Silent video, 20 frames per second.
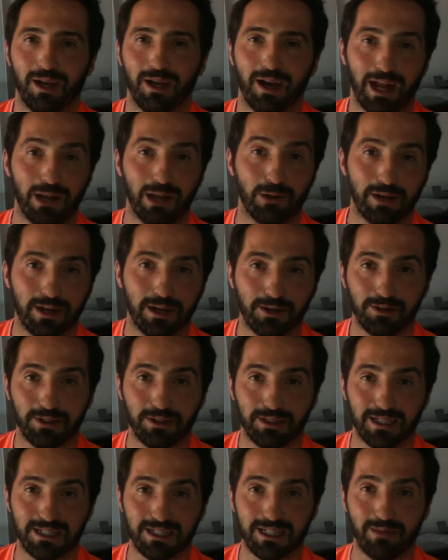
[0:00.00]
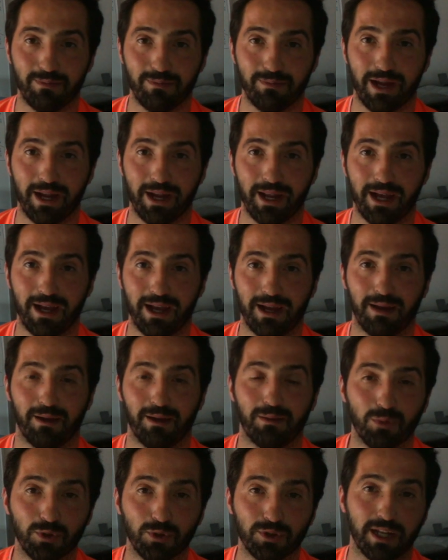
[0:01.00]
A lo largo de esta semana
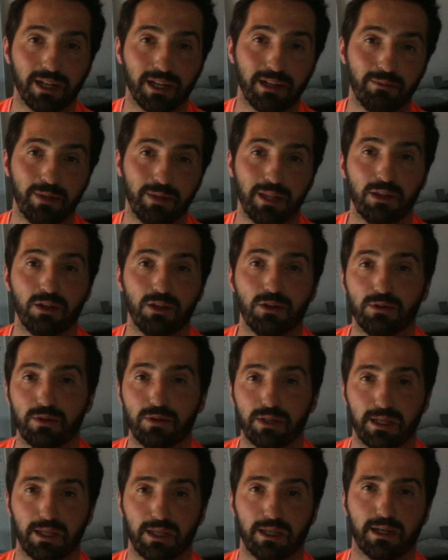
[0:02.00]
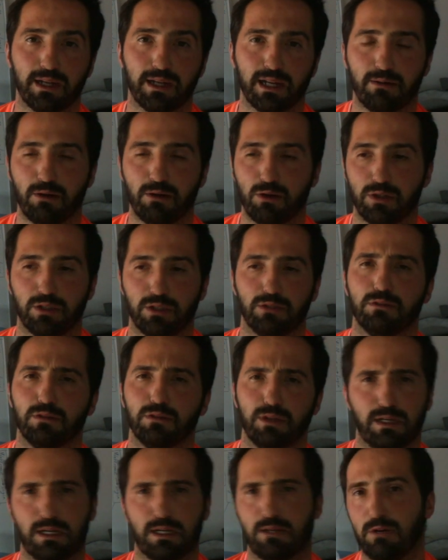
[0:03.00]
montaré el vídeo, he grabado de todo,
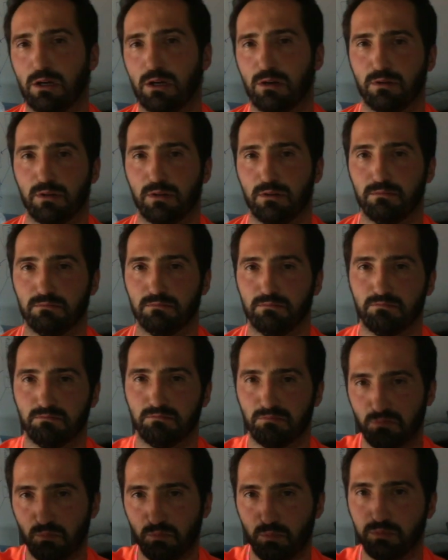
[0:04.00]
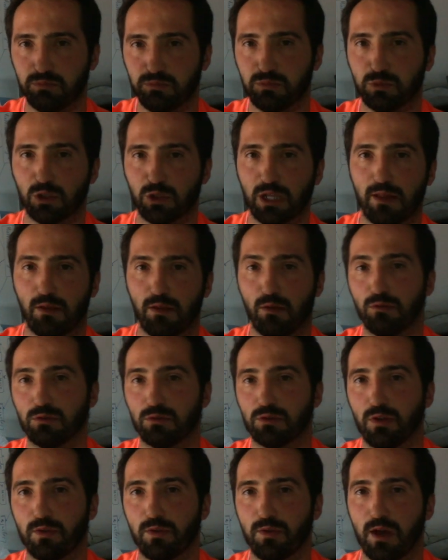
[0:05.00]
he grabado un
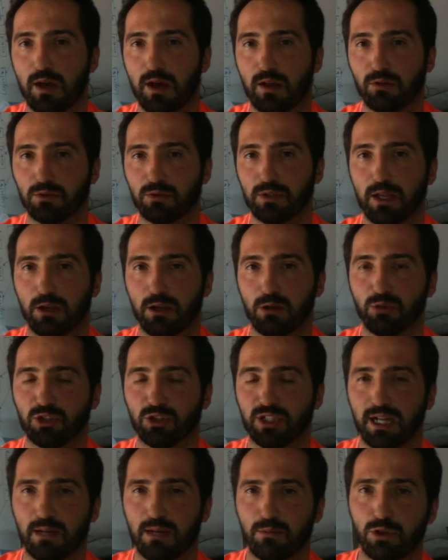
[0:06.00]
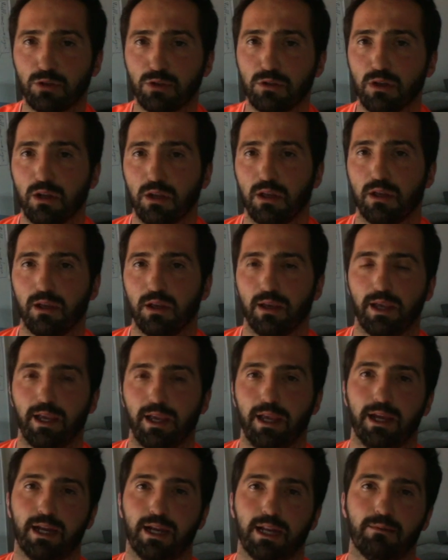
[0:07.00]
trozo de ruta de cómo llegamos,
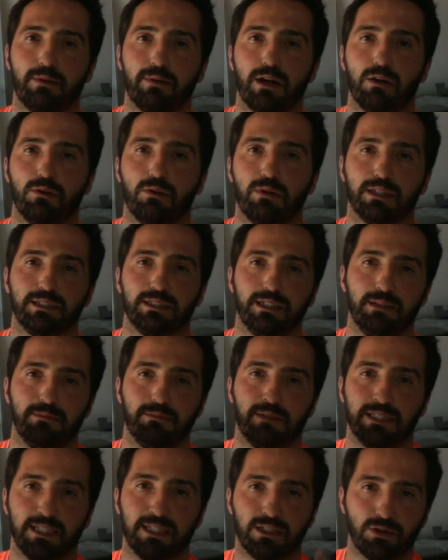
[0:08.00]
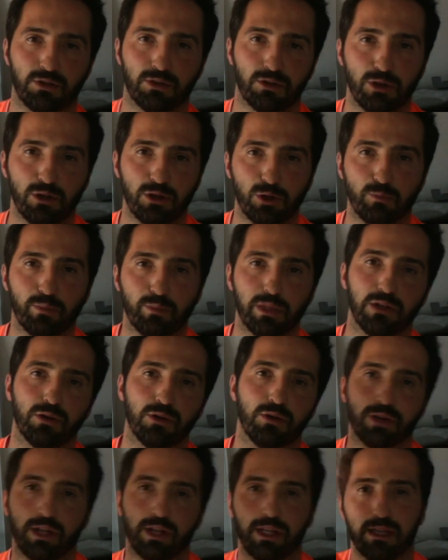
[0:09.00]
He grabado allí bañándonos en los
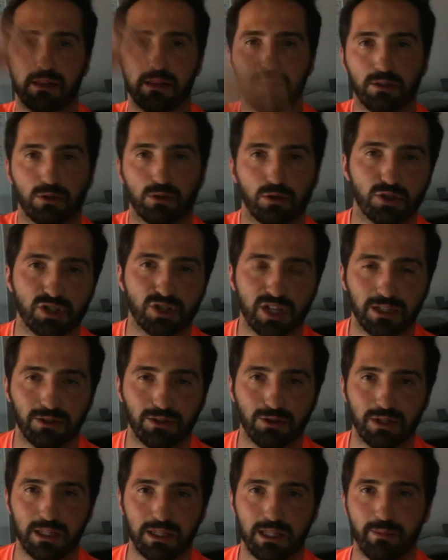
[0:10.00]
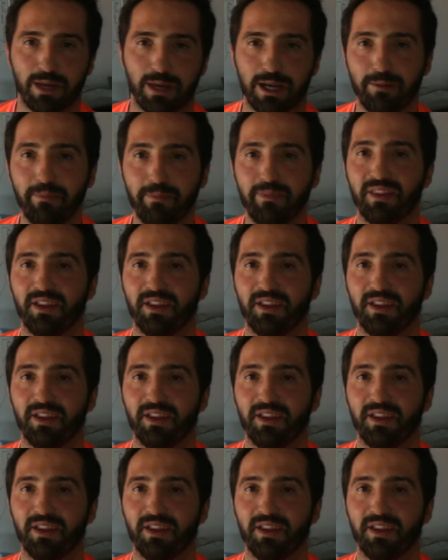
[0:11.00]
pilones y haciendo los saltos y demás.